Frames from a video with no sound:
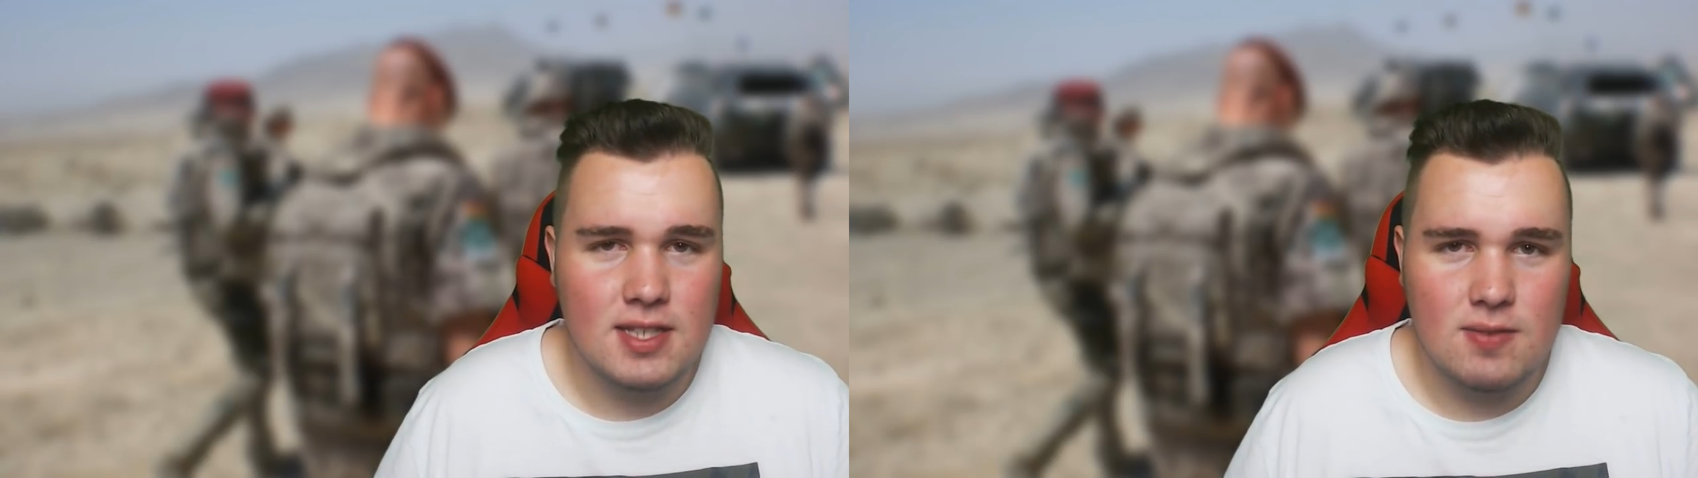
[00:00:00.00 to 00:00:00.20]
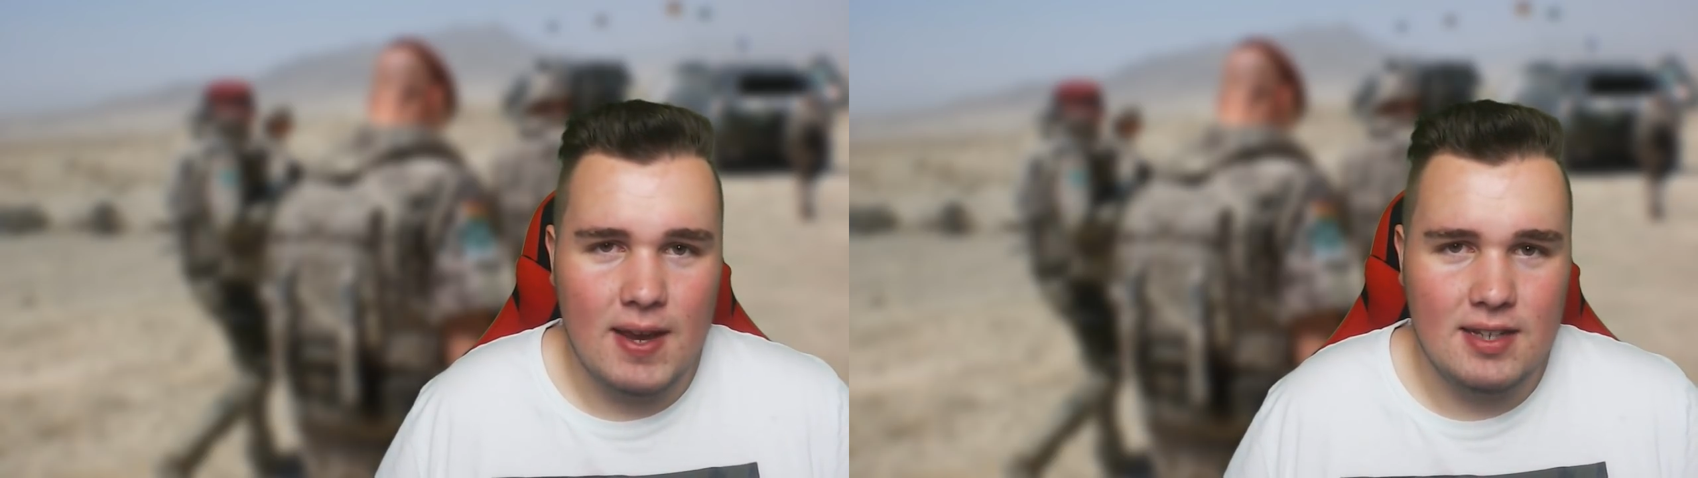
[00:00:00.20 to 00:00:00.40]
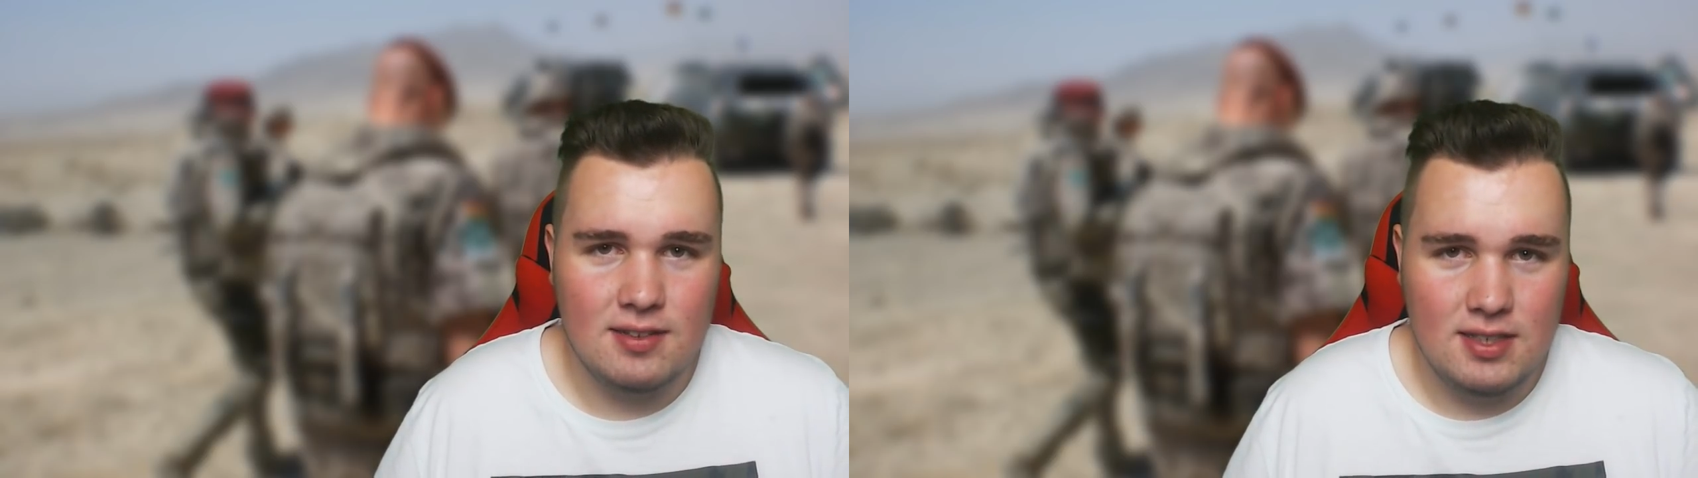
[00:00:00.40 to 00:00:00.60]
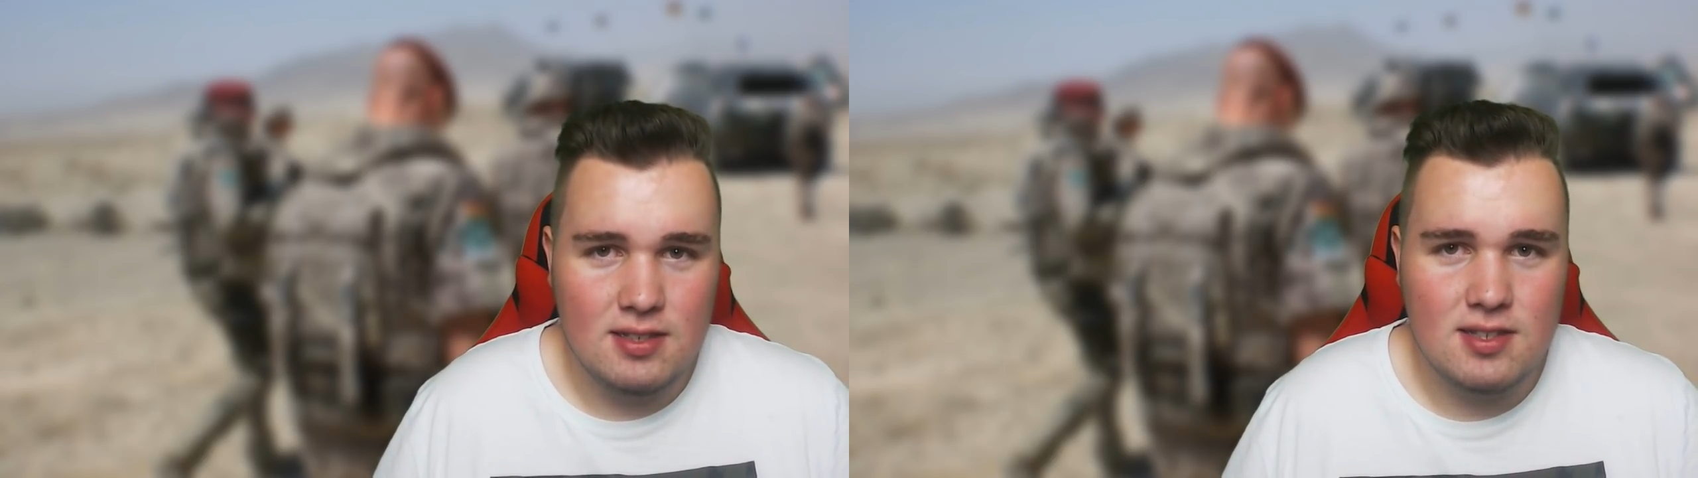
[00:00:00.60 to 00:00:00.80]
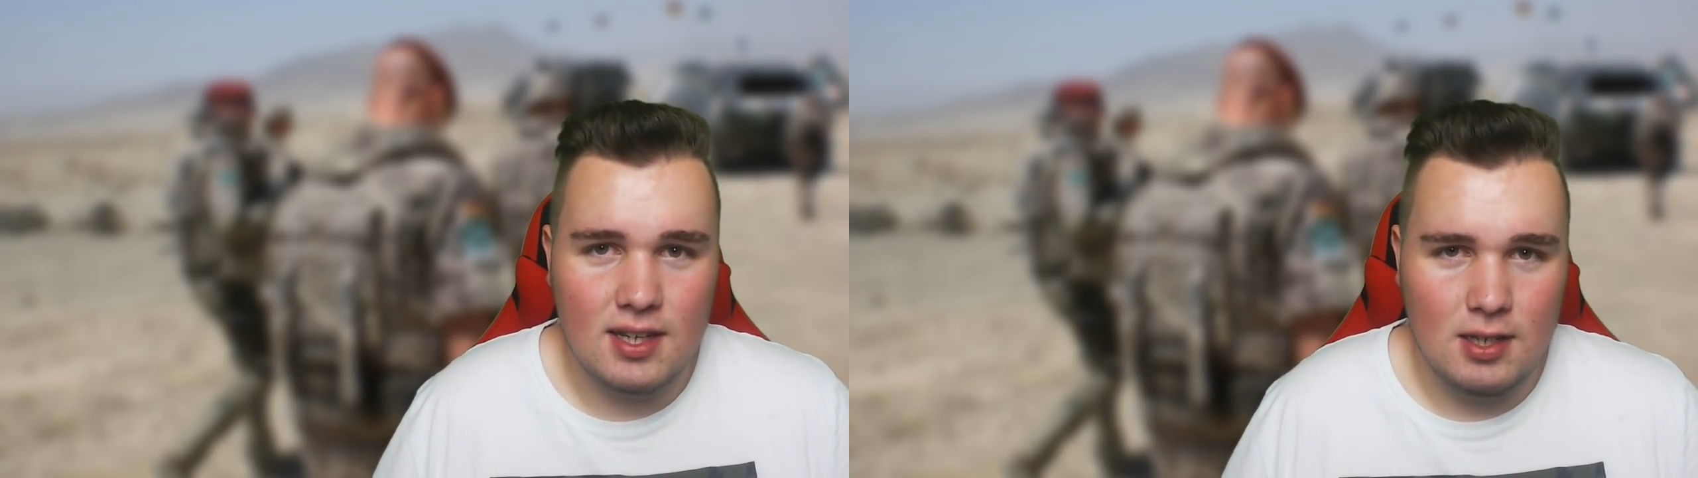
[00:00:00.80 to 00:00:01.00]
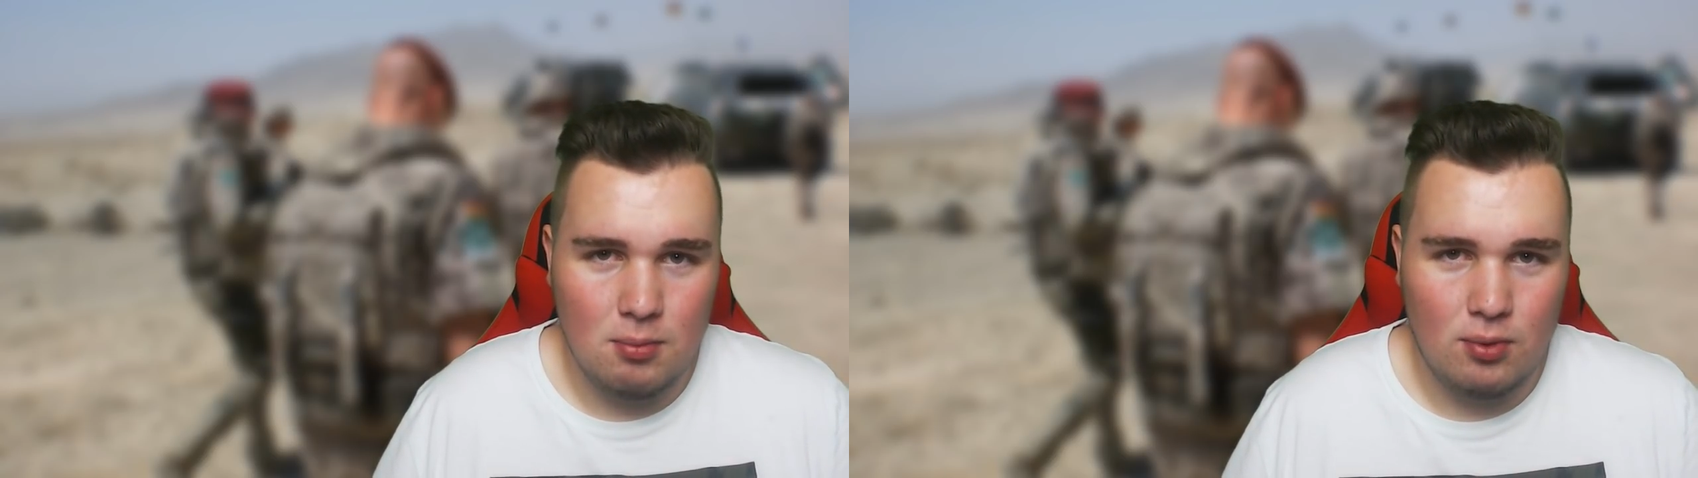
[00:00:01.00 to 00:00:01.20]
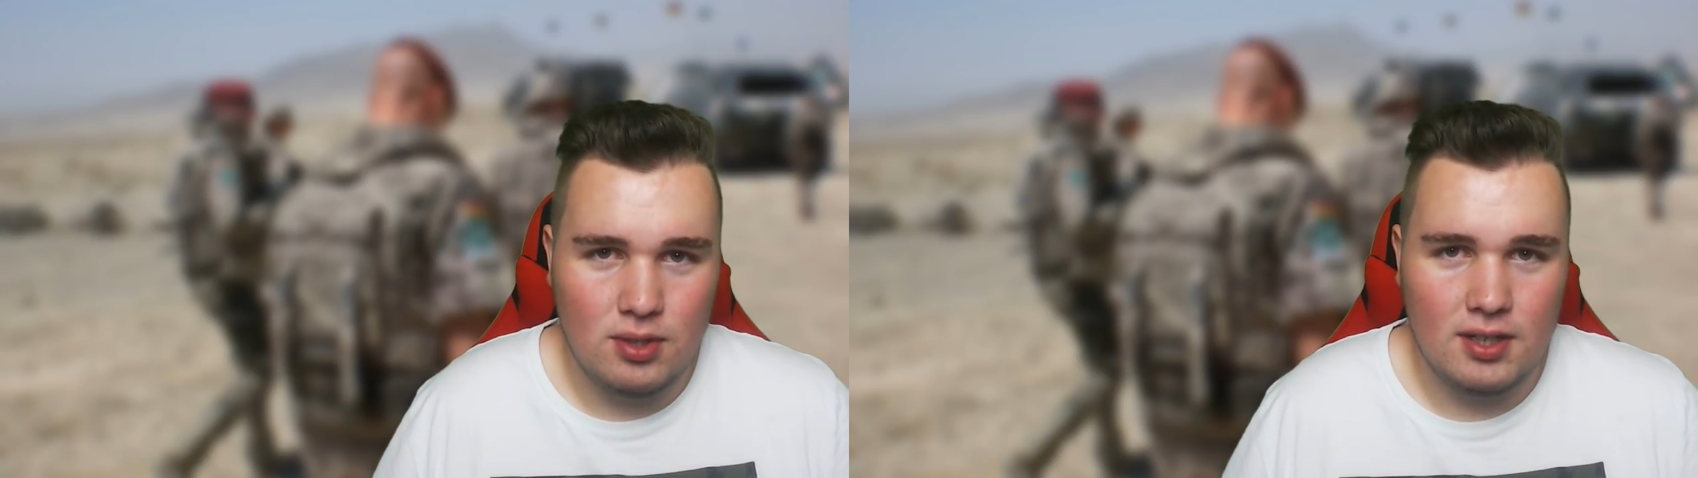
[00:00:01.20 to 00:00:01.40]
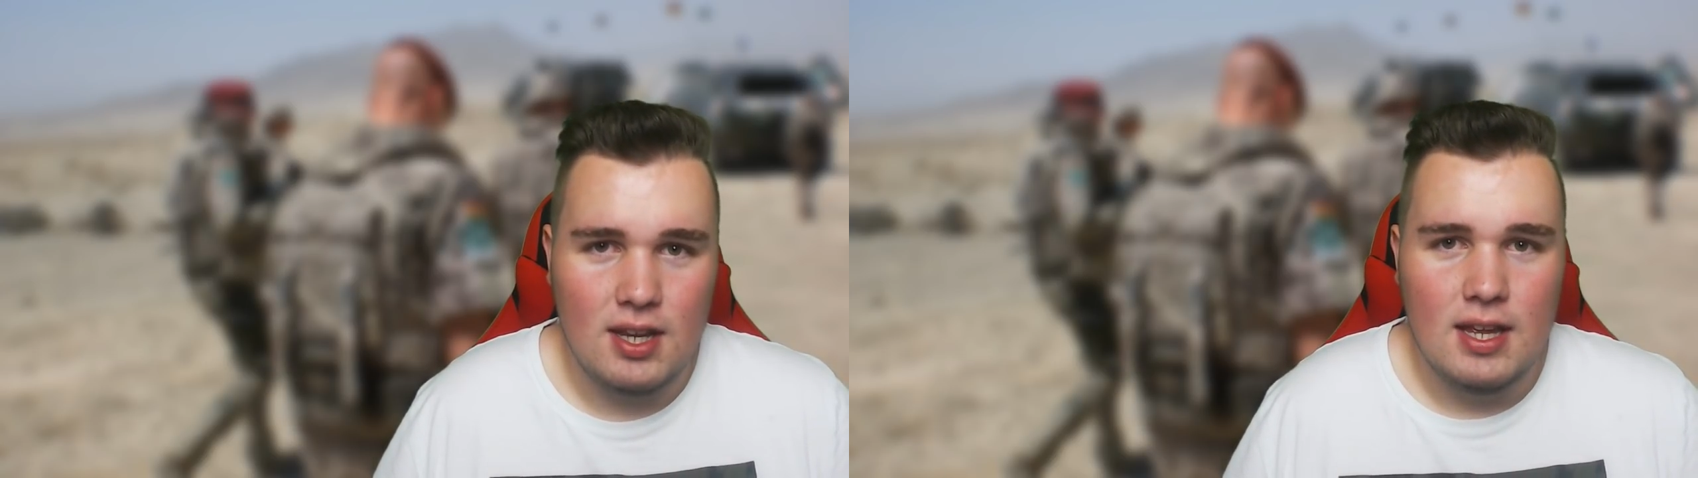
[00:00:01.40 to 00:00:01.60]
zweiten Dienstag im Monat,